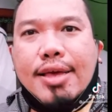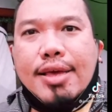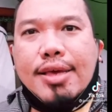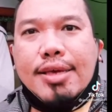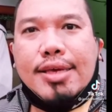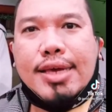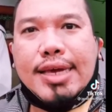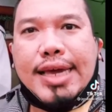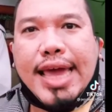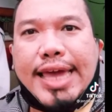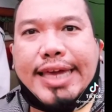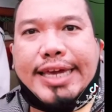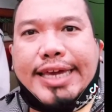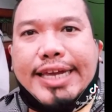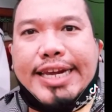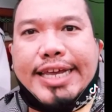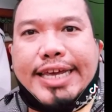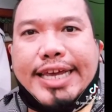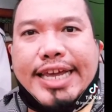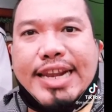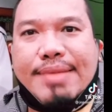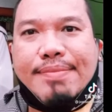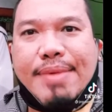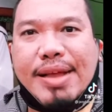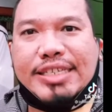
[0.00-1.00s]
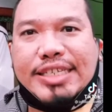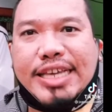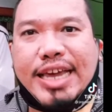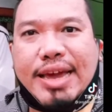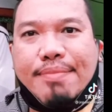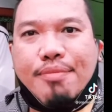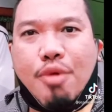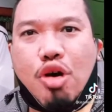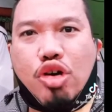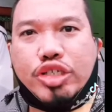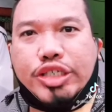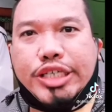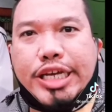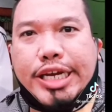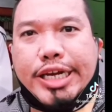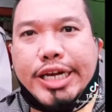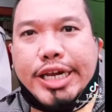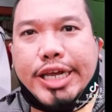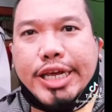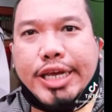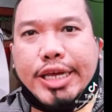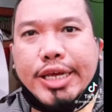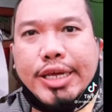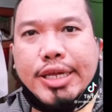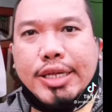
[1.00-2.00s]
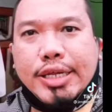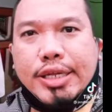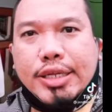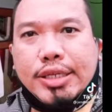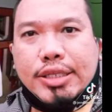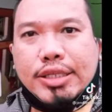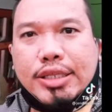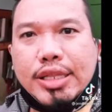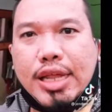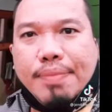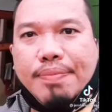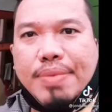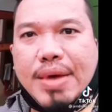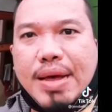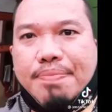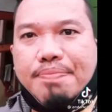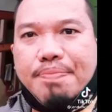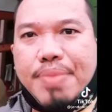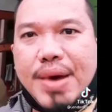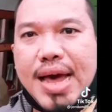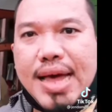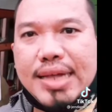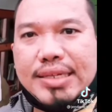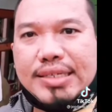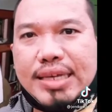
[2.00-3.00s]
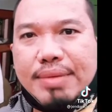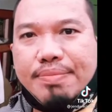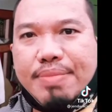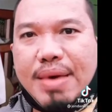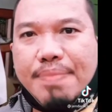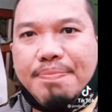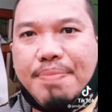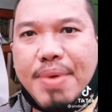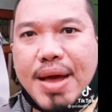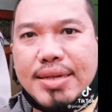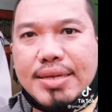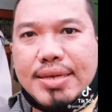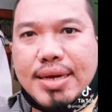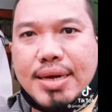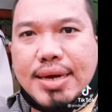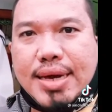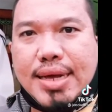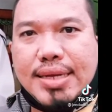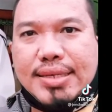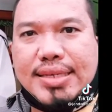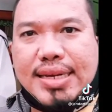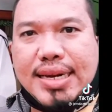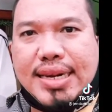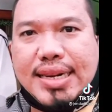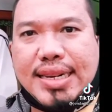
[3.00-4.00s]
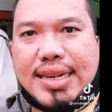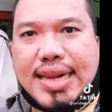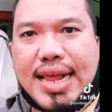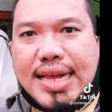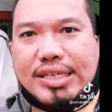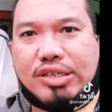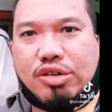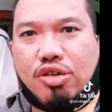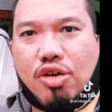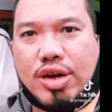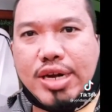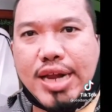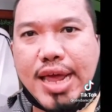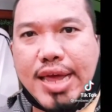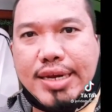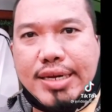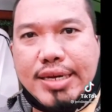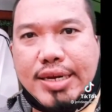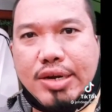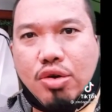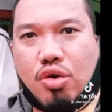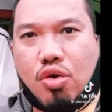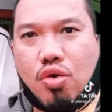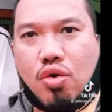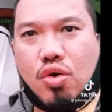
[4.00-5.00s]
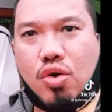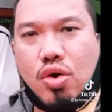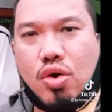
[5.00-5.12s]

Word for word: Enggak gini-gini mancing emosi nih. Tak apa-apa, bapaknya enggak jelas loh anak ini loh.